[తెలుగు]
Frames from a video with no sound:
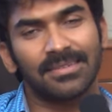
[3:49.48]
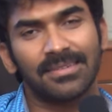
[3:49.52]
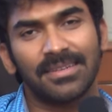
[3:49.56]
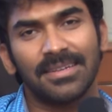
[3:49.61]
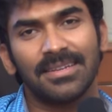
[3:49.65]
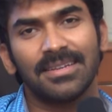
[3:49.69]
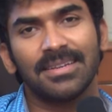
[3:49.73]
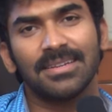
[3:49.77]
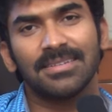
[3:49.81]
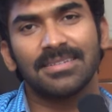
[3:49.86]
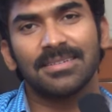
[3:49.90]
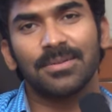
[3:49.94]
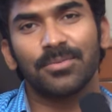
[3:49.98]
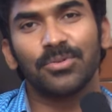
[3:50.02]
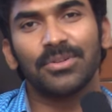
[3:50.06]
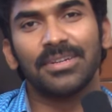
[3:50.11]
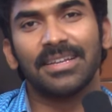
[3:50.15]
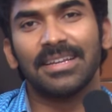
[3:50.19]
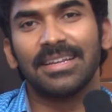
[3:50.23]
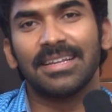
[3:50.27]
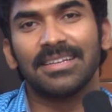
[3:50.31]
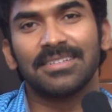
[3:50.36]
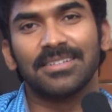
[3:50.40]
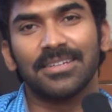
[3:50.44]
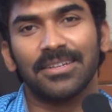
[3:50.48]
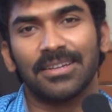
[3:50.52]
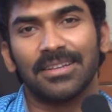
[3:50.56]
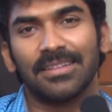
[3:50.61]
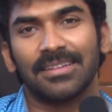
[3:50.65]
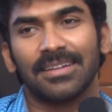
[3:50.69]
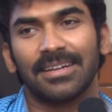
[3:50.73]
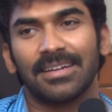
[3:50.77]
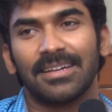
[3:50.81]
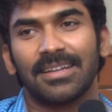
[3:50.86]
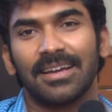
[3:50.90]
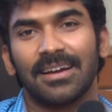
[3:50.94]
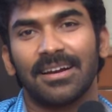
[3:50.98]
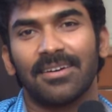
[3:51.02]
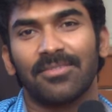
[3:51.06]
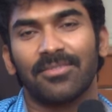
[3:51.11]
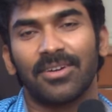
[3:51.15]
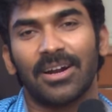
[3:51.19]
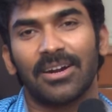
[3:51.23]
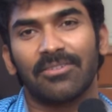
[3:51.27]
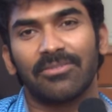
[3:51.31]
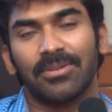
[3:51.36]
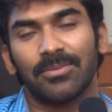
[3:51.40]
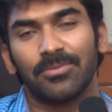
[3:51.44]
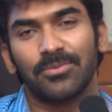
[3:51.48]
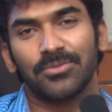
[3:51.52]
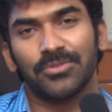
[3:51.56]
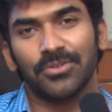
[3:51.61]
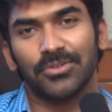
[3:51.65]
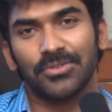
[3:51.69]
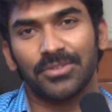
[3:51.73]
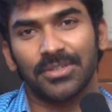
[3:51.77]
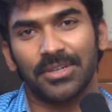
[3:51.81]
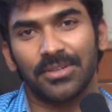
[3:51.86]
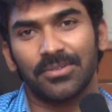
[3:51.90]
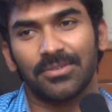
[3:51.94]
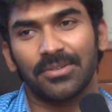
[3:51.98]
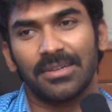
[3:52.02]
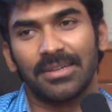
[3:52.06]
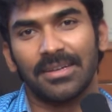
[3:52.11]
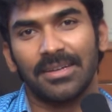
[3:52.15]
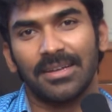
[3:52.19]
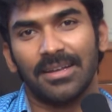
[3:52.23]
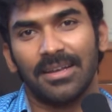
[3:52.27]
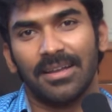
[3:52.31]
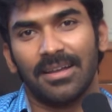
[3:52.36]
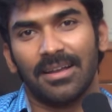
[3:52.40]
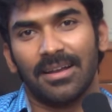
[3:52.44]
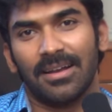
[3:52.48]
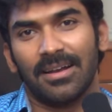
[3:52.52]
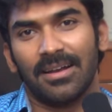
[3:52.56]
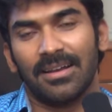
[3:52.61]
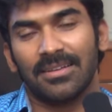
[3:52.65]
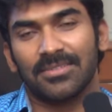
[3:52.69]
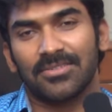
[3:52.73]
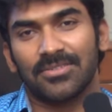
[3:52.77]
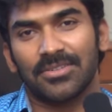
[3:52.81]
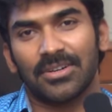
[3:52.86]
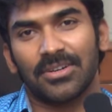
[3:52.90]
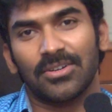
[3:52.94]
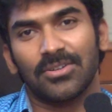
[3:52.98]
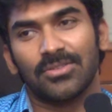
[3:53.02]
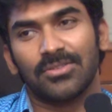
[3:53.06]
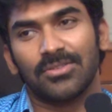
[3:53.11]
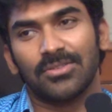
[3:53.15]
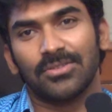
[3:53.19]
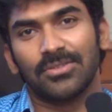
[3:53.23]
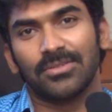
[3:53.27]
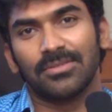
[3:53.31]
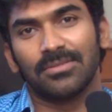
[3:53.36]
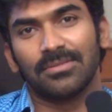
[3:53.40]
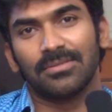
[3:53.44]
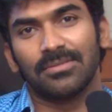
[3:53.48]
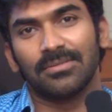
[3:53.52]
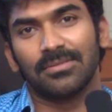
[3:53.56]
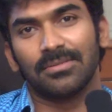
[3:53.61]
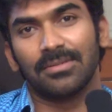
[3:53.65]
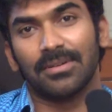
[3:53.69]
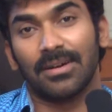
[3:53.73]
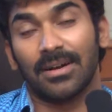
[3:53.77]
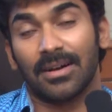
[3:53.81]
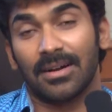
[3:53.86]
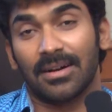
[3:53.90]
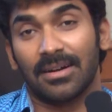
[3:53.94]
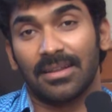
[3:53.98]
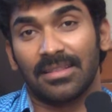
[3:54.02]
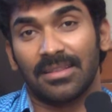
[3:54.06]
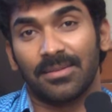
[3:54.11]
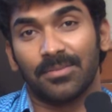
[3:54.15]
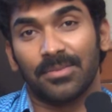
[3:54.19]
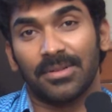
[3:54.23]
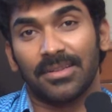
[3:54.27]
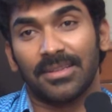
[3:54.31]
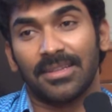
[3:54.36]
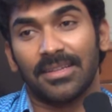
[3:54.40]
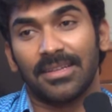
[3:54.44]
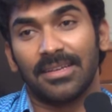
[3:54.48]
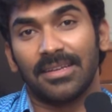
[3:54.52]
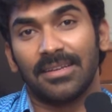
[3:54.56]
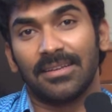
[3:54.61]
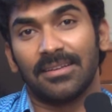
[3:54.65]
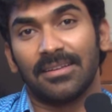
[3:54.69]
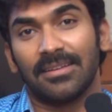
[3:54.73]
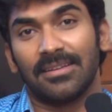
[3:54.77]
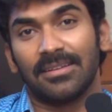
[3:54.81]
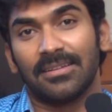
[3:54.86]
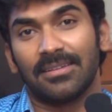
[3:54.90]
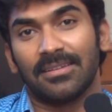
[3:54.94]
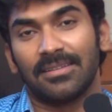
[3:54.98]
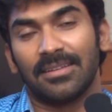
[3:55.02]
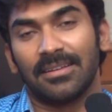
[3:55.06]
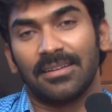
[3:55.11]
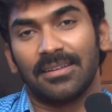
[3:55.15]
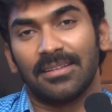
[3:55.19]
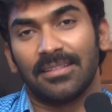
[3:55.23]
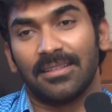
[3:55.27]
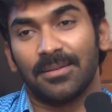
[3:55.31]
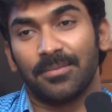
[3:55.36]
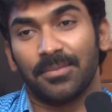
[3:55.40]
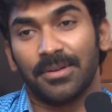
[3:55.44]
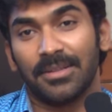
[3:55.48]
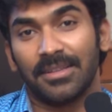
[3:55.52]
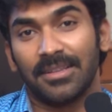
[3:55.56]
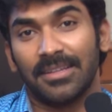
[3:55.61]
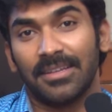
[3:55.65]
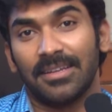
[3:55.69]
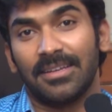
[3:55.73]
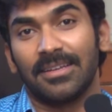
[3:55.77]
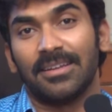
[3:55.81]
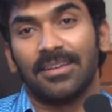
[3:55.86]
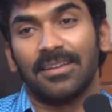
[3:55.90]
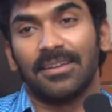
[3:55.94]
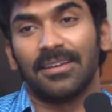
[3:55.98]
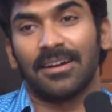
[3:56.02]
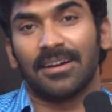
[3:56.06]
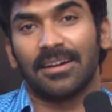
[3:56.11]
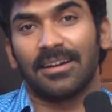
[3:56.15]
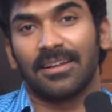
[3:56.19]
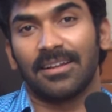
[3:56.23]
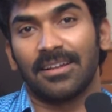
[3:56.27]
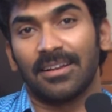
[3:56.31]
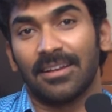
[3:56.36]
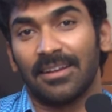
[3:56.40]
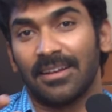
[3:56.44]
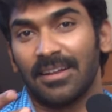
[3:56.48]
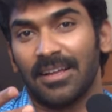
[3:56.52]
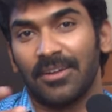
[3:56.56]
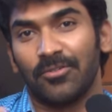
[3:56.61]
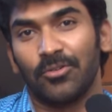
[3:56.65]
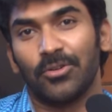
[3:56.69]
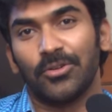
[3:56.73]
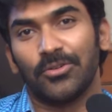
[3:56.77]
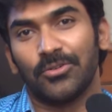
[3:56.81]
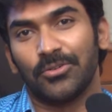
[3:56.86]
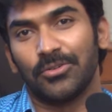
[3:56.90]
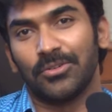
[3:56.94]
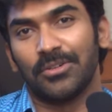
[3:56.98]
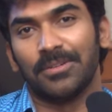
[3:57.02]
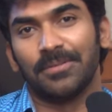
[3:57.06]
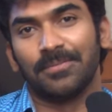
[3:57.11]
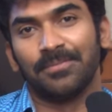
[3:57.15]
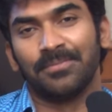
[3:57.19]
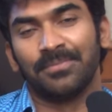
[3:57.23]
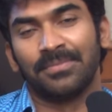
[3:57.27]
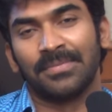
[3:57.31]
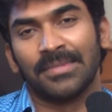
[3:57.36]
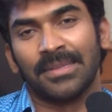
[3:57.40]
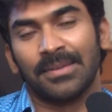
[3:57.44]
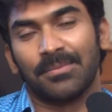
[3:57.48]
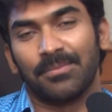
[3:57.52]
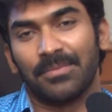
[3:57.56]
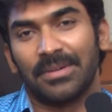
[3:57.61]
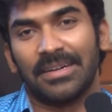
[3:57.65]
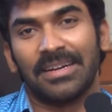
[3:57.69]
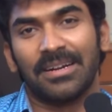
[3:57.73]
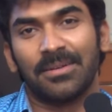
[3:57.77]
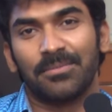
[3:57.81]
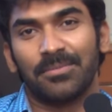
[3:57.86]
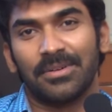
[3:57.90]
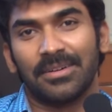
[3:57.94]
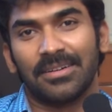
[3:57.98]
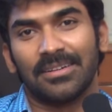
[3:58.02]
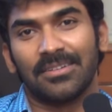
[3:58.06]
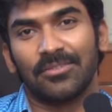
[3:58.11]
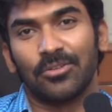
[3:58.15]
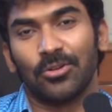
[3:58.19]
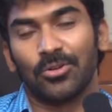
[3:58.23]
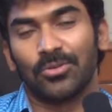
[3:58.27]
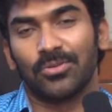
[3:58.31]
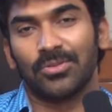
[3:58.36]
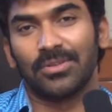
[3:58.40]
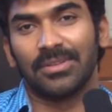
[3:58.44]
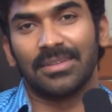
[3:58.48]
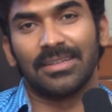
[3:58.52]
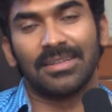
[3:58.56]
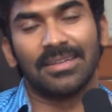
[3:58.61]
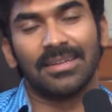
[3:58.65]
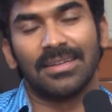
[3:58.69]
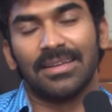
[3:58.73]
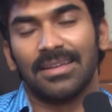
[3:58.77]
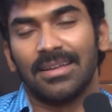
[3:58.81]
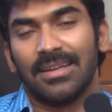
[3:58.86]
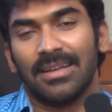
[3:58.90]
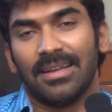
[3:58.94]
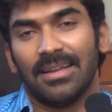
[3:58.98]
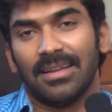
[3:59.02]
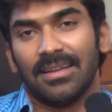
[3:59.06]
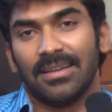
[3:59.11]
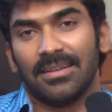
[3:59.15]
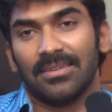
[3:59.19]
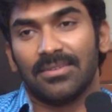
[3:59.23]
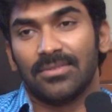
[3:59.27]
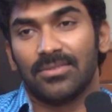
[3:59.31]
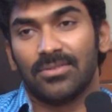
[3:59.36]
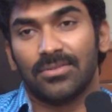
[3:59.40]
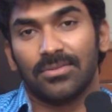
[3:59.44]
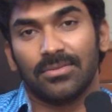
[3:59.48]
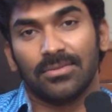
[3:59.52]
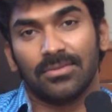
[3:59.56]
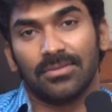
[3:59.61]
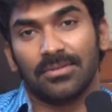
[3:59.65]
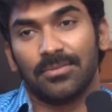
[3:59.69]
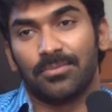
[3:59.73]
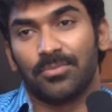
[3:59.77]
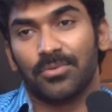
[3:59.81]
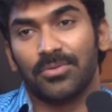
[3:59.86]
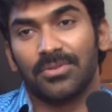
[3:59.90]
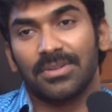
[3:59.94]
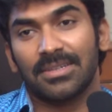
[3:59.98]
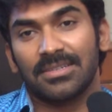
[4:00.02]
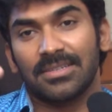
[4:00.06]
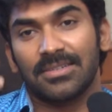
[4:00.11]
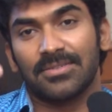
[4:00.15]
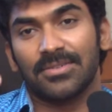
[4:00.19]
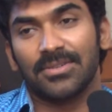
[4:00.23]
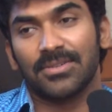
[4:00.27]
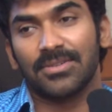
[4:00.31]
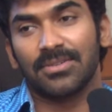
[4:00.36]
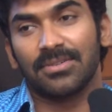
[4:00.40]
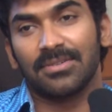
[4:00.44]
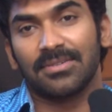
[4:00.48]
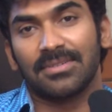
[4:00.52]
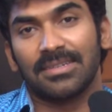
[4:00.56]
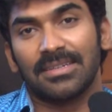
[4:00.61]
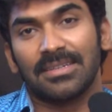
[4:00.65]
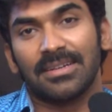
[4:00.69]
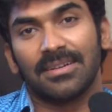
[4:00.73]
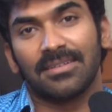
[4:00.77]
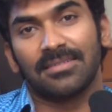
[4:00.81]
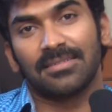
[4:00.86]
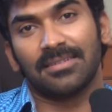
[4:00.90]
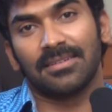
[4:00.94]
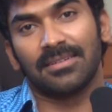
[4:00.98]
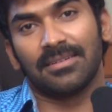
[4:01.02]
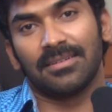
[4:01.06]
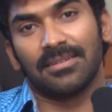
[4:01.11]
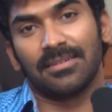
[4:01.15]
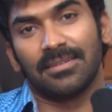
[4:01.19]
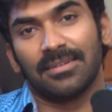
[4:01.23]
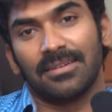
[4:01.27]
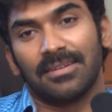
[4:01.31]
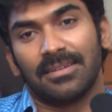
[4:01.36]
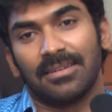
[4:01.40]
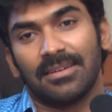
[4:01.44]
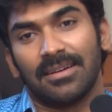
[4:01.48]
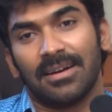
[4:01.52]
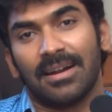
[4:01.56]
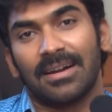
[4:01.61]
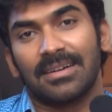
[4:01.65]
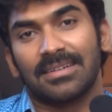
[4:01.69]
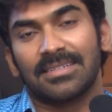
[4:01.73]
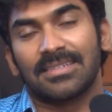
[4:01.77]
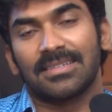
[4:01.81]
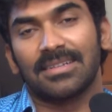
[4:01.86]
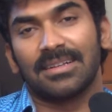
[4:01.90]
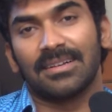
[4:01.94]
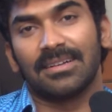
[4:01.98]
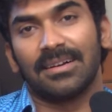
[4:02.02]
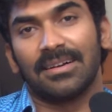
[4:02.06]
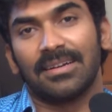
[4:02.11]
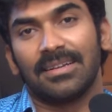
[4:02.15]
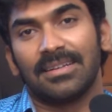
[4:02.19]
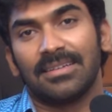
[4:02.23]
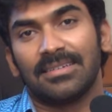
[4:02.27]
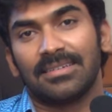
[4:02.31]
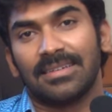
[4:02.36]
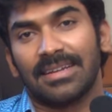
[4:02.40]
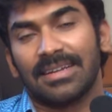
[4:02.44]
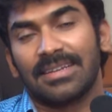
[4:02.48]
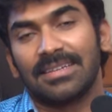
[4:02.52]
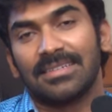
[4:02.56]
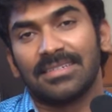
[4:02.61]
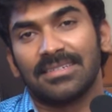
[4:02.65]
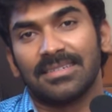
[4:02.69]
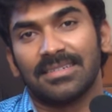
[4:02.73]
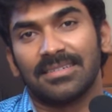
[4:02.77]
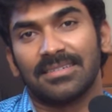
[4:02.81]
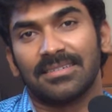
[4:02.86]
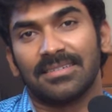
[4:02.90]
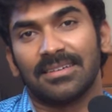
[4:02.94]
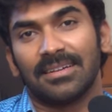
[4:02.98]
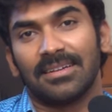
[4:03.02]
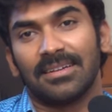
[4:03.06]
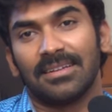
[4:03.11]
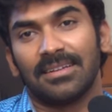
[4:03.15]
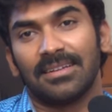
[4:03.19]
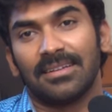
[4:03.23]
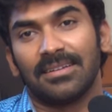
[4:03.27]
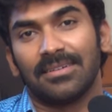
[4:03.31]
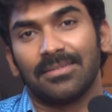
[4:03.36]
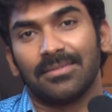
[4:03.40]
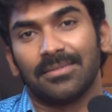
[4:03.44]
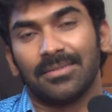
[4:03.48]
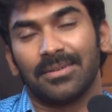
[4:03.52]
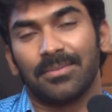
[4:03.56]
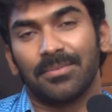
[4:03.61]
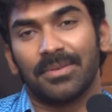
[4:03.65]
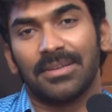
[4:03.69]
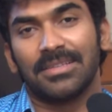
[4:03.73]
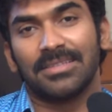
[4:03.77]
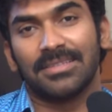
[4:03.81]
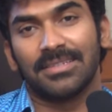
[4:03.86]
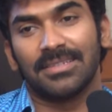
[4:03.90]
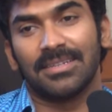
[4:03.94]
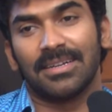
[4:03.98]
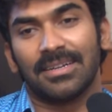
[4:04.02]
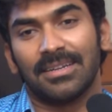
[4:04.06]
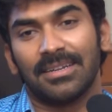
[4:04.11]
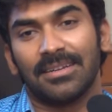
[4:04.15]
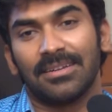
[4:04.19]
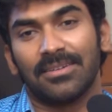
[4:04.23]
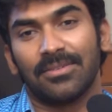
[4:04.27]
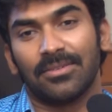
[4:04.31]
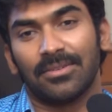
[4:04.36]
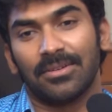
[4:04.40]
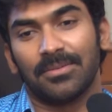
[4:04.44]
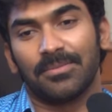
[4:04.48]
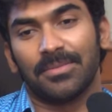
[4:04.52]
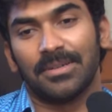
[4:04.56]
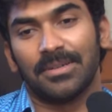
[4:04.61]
సీరియల్స్ ఎప్పుడు డినే చేయను ఎందుకంటే ఆ ప్లాట్ఫామ్ నుంచి వచ్చాను ఆ స్ట్రగుల్స్ అక్కడ ఎంతమంది ఎంతమంది అక్కడ లైవ్లీహుడ్ రిటర్న్ బెటర్ దొరుకుతుంది సో ఇప్పుడున్న సిచ్యువేషన్లో సీరియల్స్ సార్ అంటే ఆర్టిస్ట్లకు కానీ టెక్నీషియన్స్ కానీ ఒక మంచి అంటే ఒక